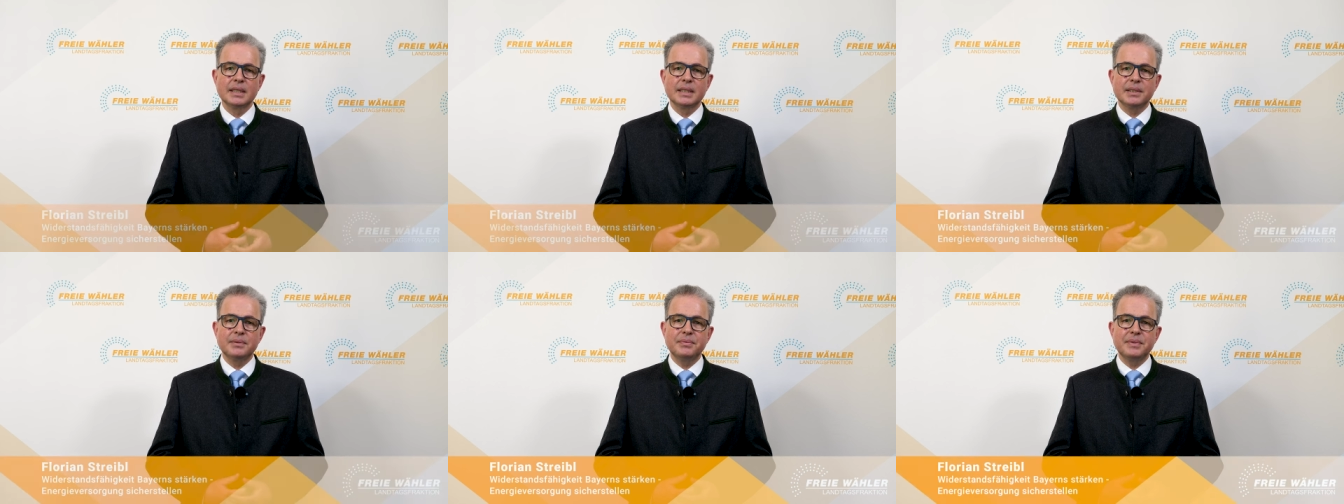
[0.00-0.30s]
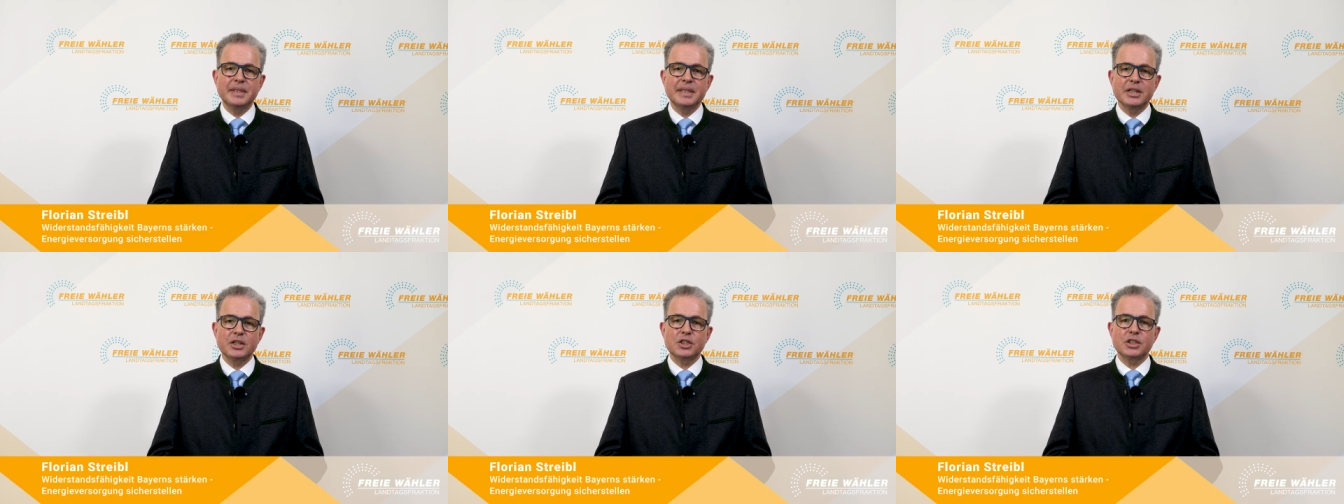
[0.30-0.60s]
die
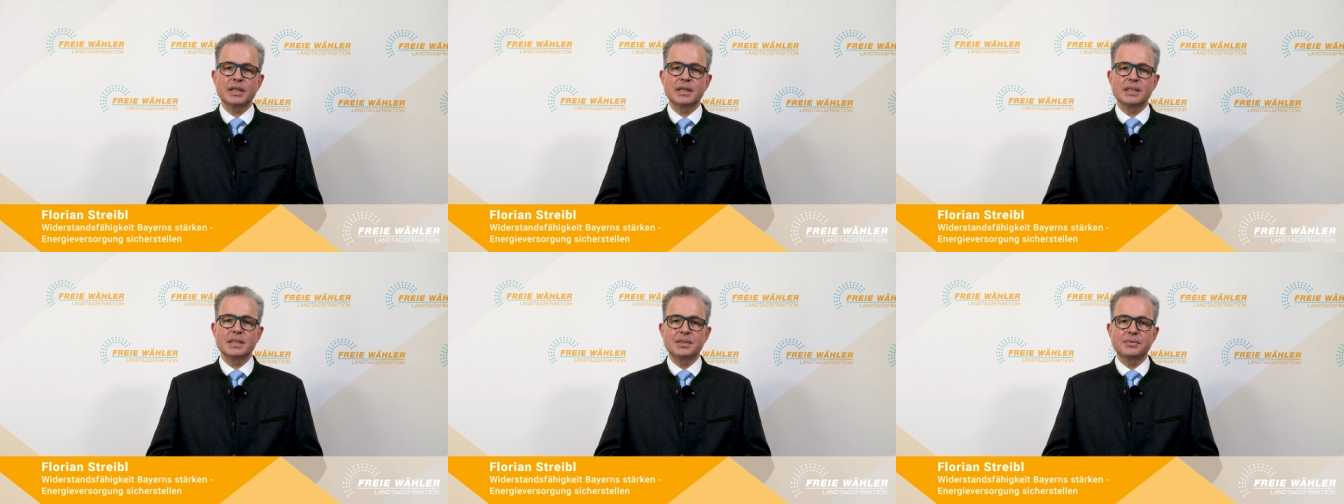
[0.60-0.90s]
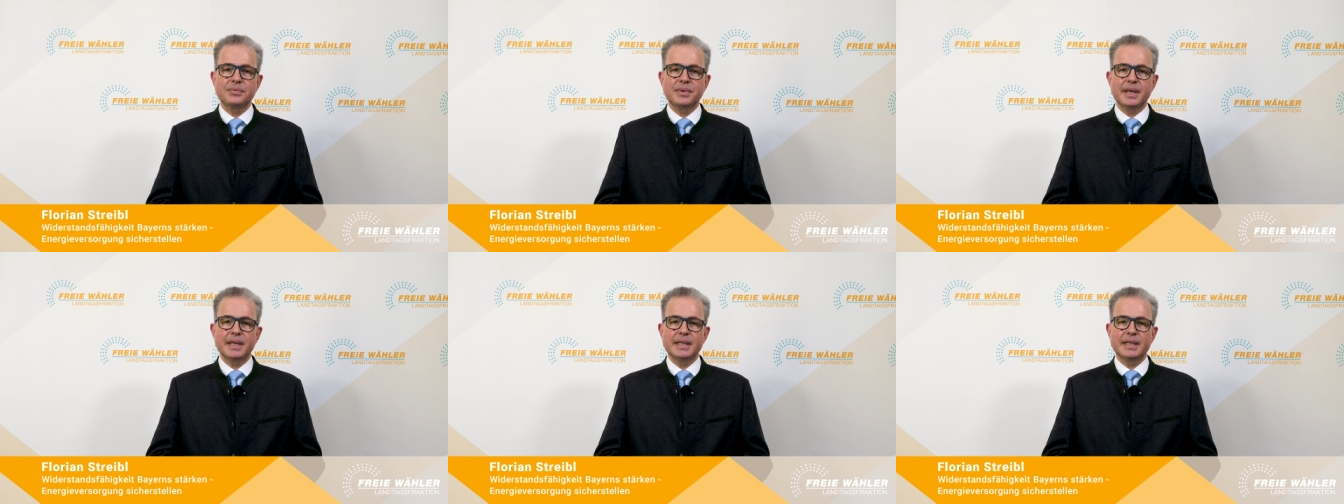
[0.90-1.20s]

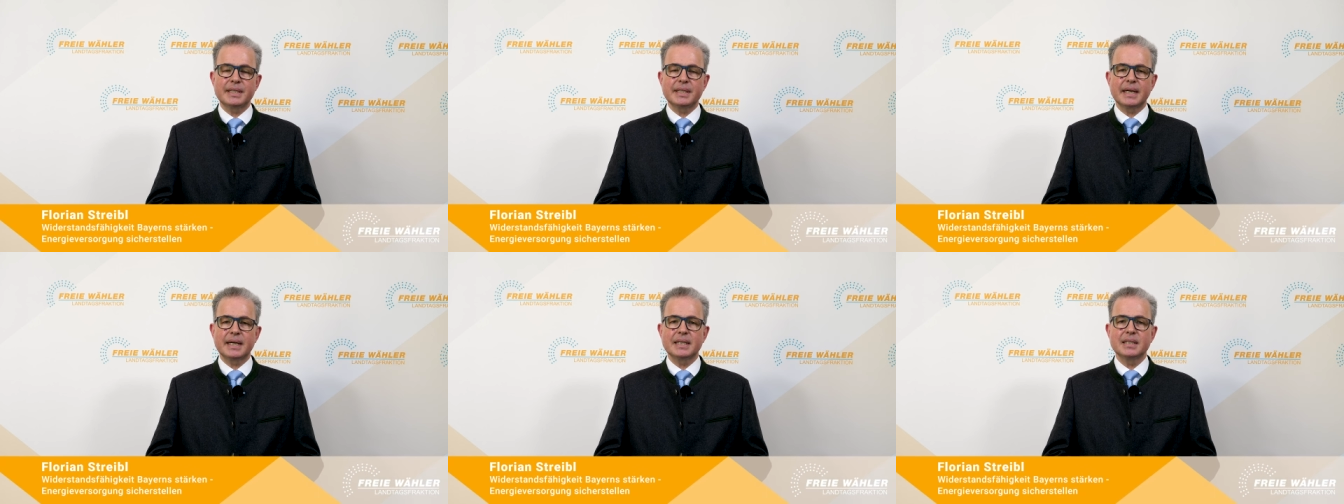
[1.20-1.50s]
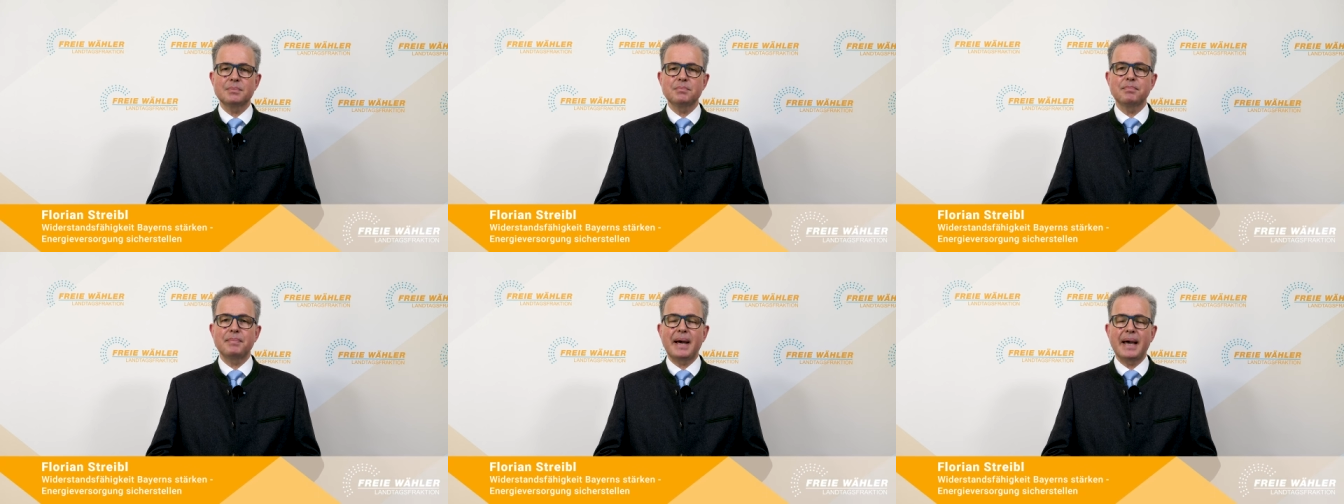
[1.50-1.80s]

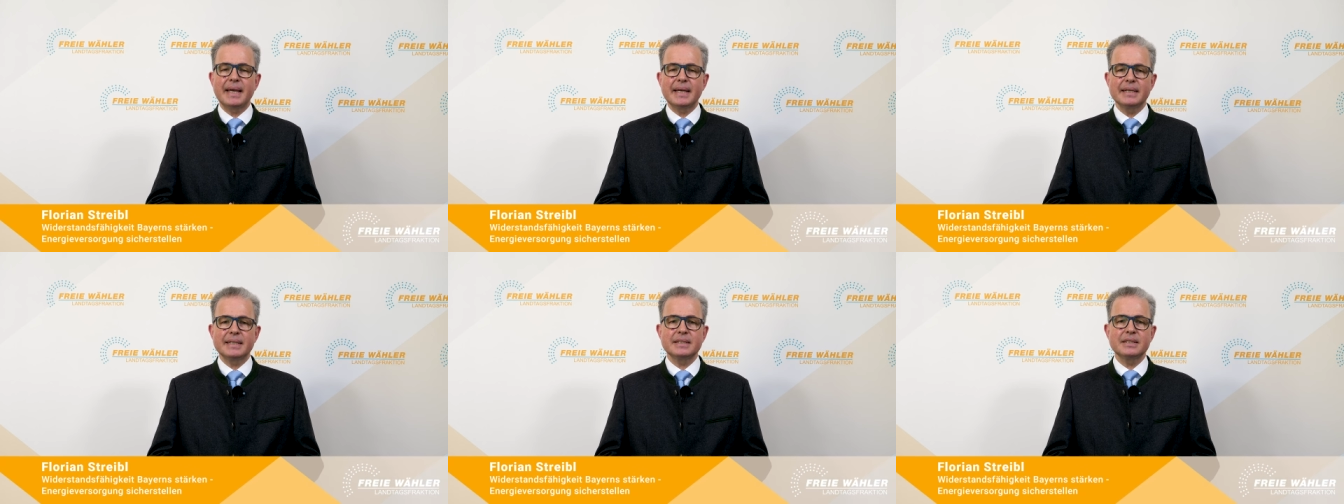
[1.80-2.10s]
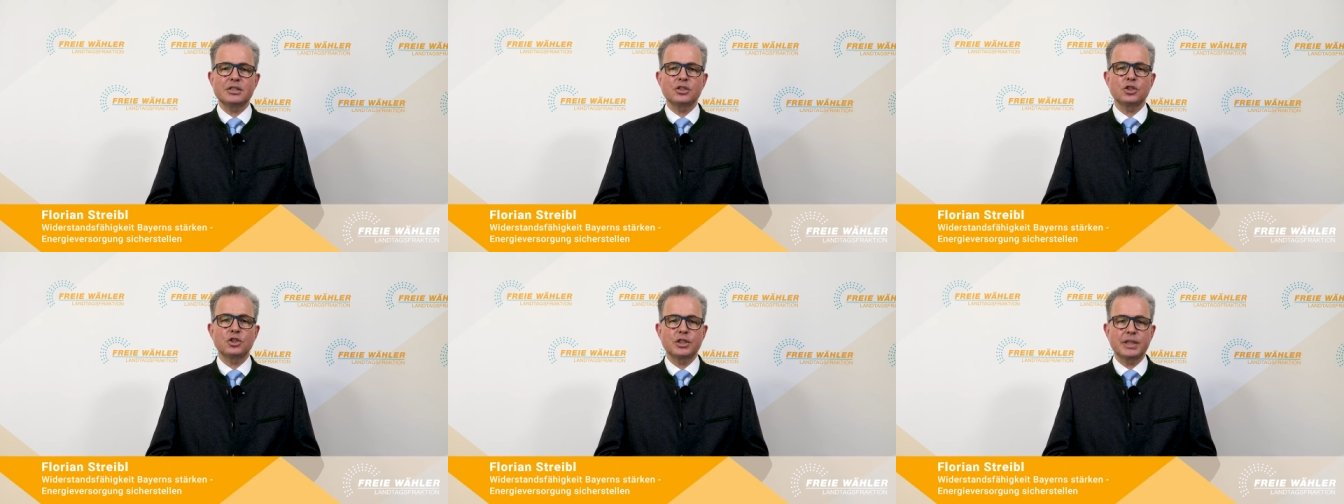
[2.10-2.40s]
Widerstandsfähigkeit
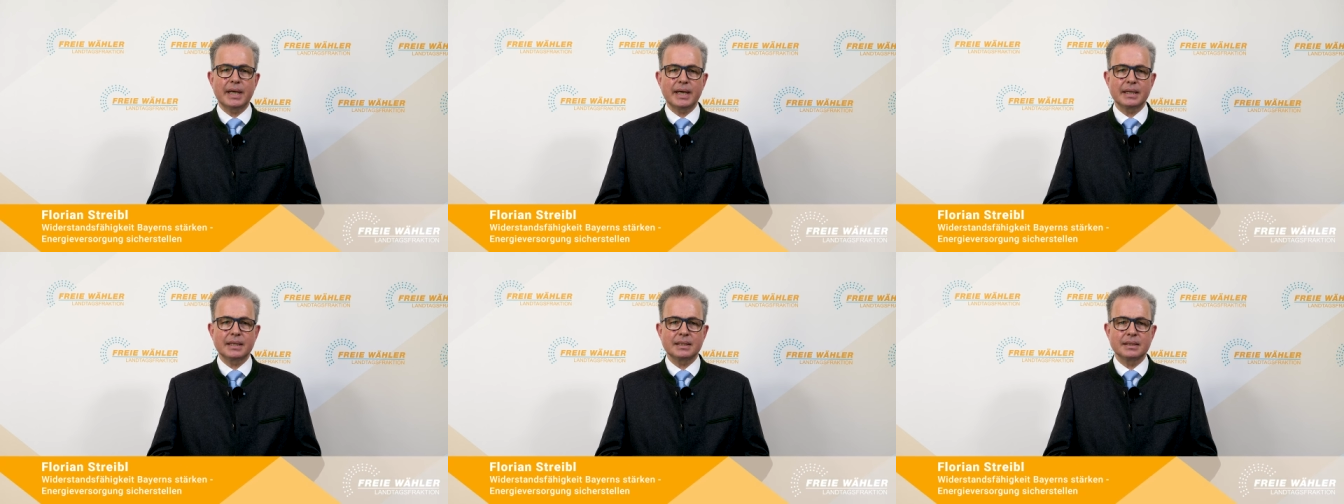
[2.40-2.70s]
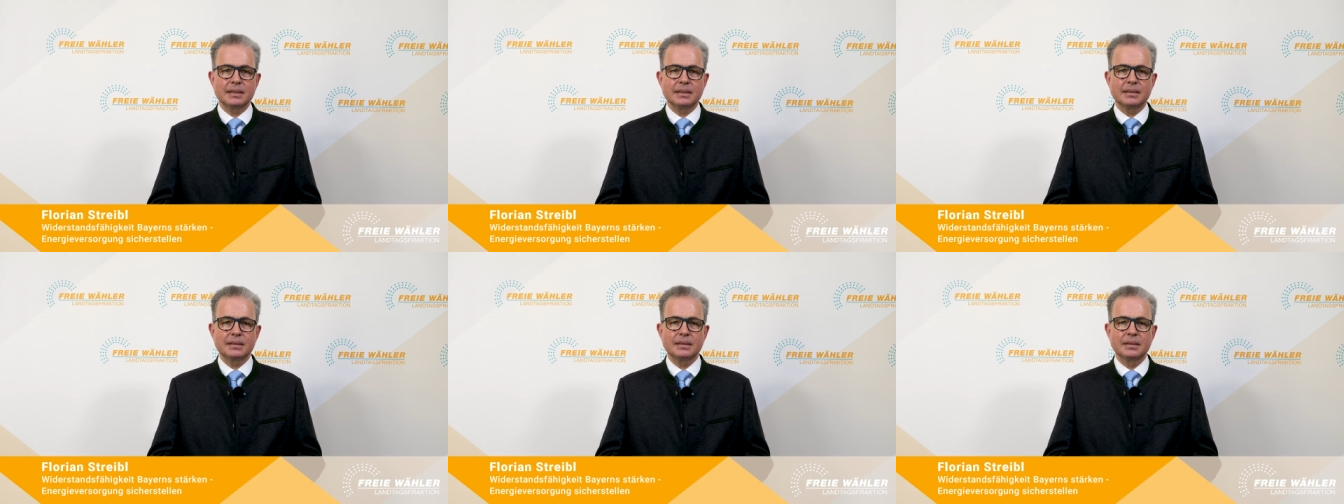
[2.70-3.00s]
Bayerns
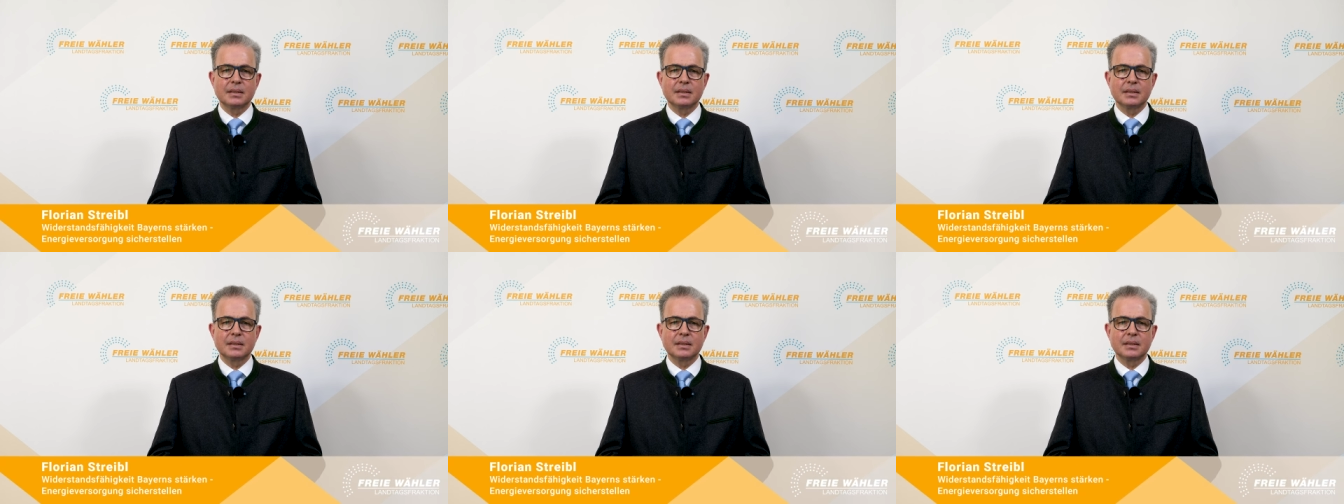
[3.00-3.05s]
stärken,